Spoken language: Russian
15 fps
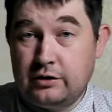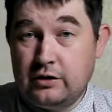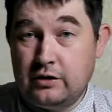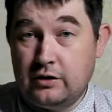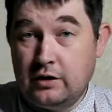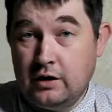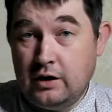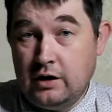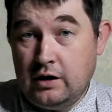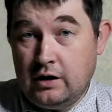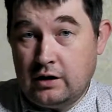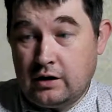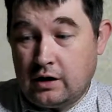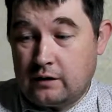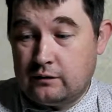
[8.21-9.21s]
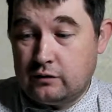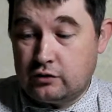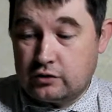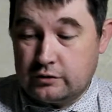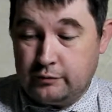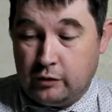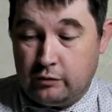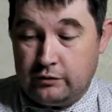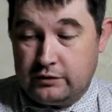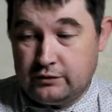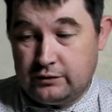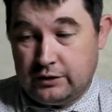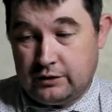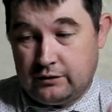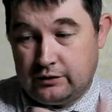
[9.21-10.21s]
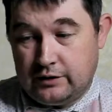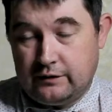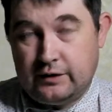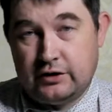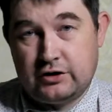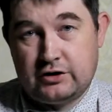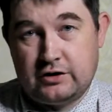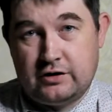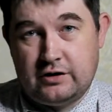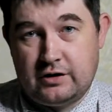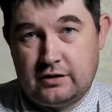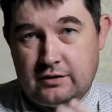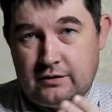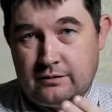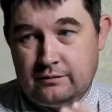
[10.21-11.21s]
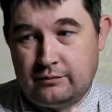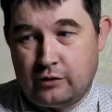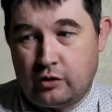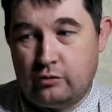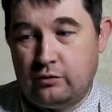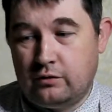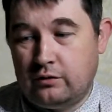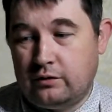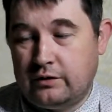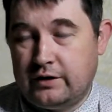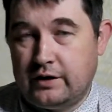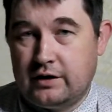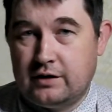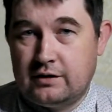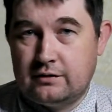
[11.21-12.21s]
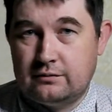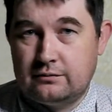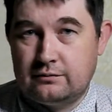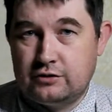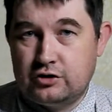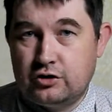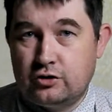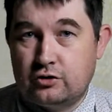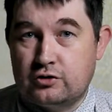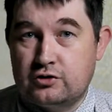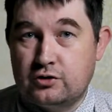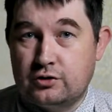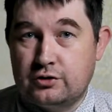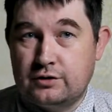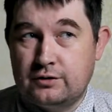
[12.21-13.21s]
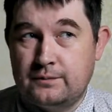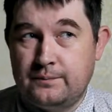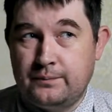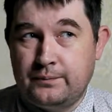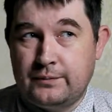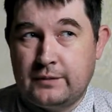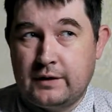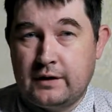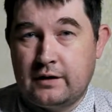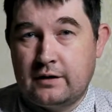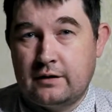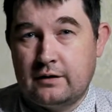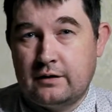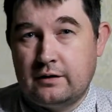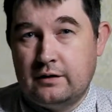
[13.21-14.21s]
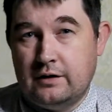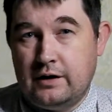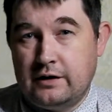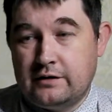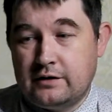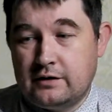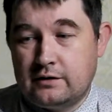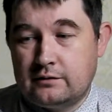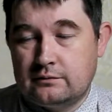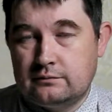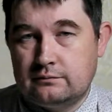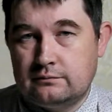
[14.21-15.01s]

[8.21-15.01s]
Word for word: И, как вы уже помните, вот этого товарища я пробовал на 400-летие.